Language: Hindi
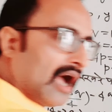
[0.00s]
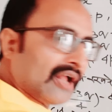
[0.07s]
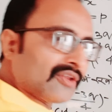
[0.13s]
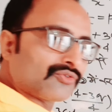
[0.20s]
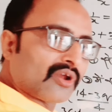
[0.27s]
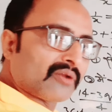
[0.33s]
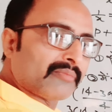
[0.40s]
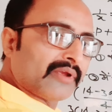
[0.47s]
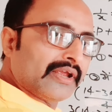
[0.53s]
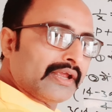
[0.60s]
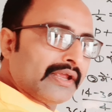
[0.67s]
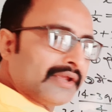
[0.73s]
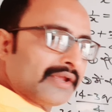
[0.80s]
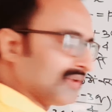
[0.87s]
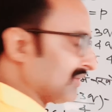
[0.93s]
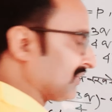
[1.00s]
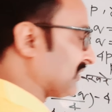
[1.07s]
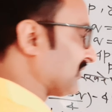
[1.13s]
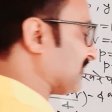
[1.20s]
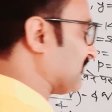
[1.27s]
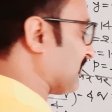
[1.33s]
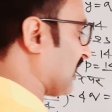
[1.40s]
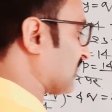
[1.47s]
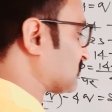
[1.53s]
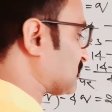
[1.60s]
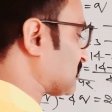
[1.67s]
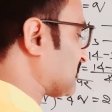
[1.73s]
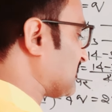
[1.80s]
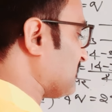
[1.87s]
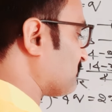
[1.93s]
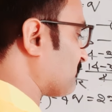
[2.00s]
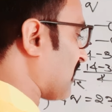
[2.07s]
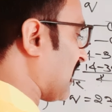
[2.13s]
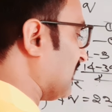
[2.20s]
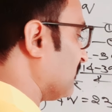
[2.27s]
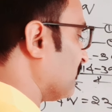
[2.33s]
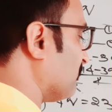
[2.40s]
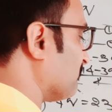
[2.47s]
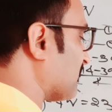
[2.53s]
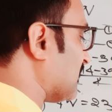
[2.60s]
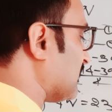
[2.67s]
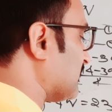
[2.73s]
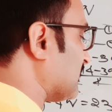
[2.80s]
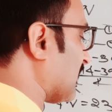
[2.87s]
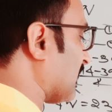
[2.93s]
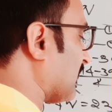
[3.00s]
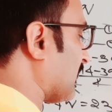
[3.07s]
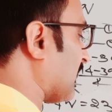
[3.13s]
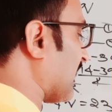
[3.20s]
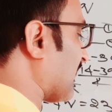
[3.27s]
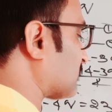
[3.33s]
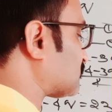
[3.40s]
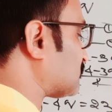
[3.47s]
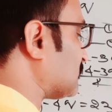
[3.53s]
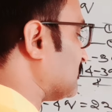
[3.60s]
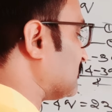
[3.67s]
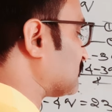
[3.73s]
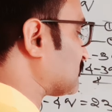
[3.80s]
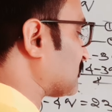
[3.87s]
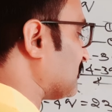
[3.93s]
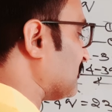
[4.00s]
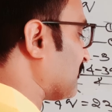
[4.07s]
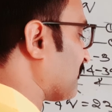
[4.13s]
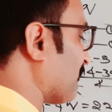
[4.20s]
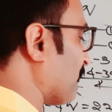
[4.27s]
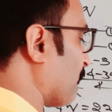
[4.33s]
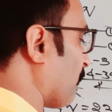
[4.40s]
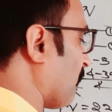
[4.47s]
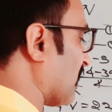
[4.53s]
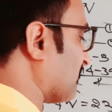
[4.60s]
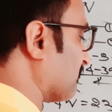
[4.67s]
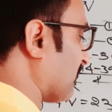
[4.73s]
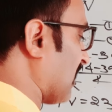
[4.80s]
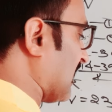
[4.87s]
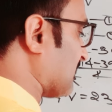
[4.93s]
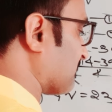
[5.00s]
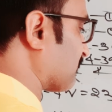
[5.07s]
आंसर में यक्स की वैल्यू मिली है एक्स इजकल टू वन बाई